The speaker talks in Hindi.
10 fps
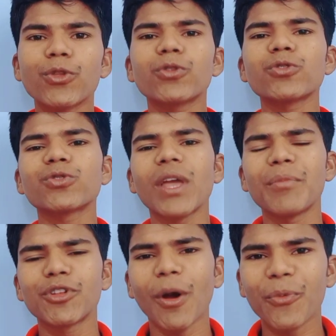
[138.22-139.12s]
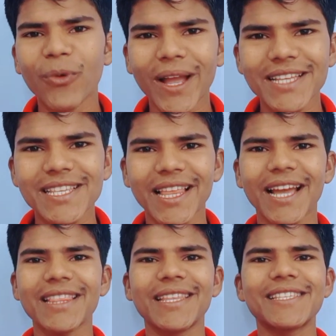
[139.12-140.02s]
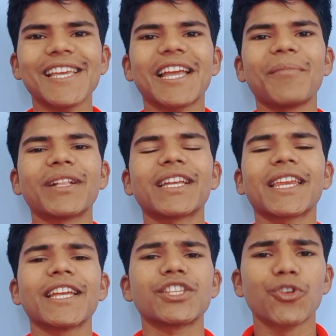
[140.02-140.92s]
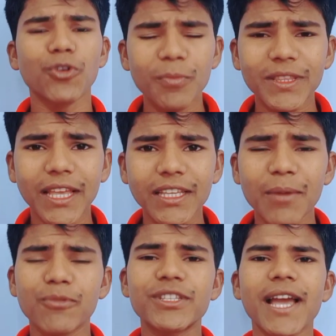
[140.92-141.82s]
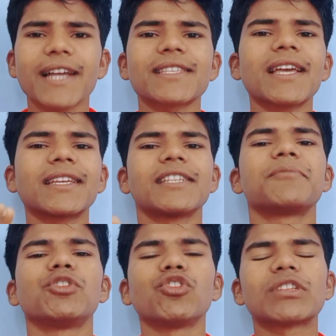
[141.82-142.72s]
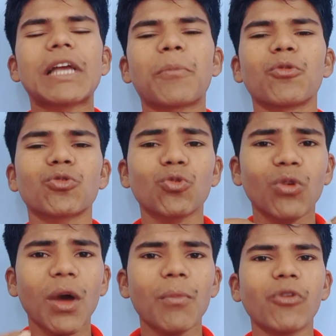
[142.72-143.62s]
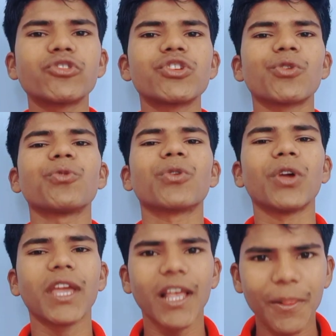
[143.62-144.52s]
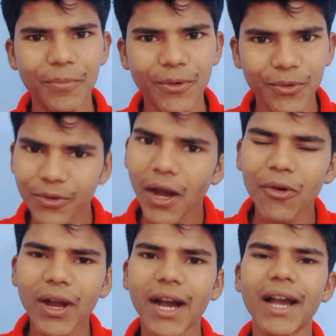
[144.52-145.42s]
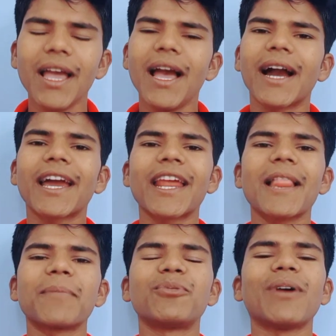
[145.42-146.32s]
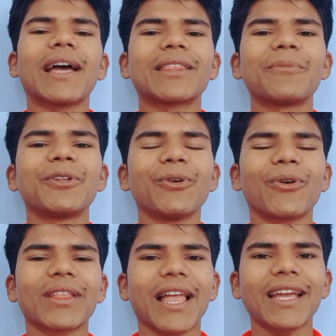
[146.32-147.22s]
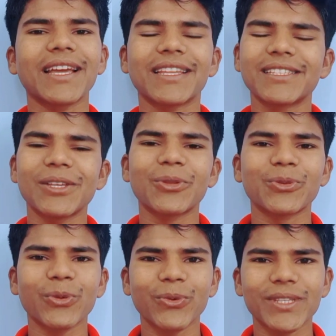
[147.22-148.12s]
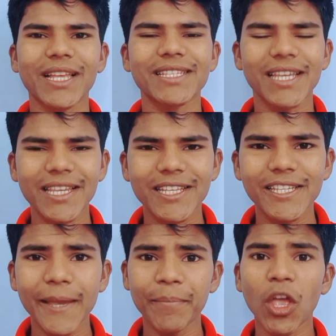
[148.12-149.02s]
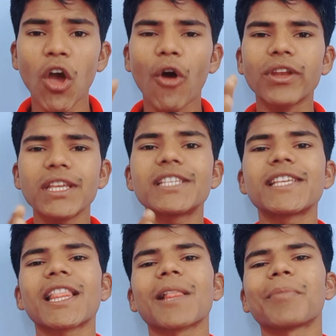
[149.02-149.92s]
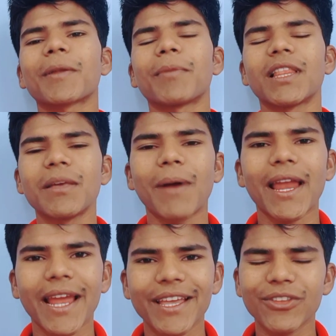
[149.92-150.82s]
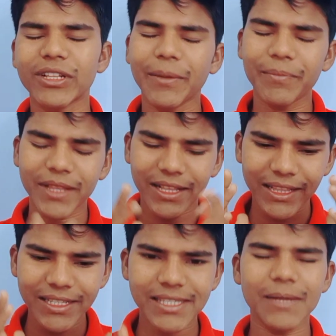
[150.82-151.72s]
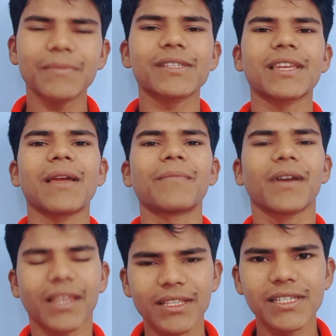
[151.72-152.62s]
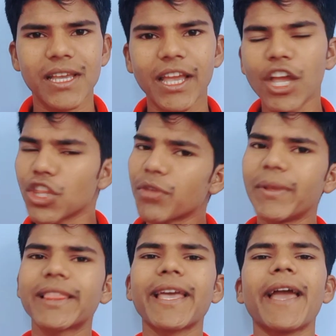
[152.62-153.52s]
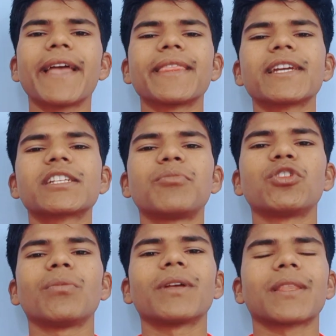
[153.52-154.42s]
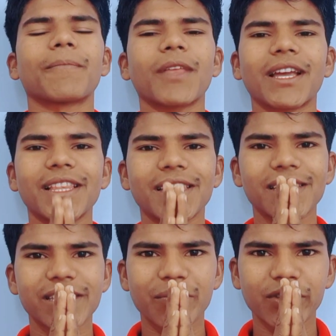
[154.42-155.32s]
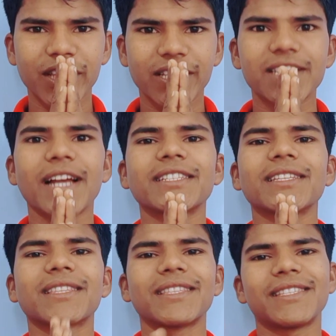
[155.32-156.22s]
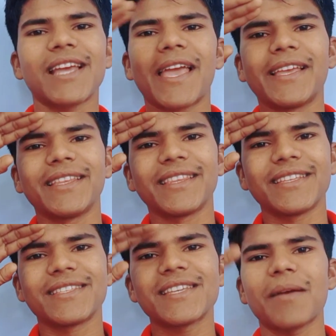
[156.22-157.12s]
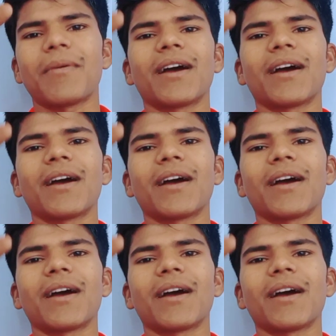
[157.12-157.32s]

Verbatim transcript: तो दोस्तों ये वीडियो आपको कैसा लगा नीचे कमेंट करके ज़रूर बताइए मुझे आशा है कि इस वीडियो से आपको थोड़ा बहुत ज़रूर हेल्प हुआ होगा अगर हेल्प हुआ है तो वीडियो को लाइक कर दीजिए दोस्तों को साथ शेयर कीजिए और इस चैनल पर पहली बार आए तो डेफिनेटली सब्सक्राइब कर लीजिए तो मिलते हैं नेक्स्ट वीडियो में तब तक के लिए दीजिए मुझे इजाज़त जय हिंद जय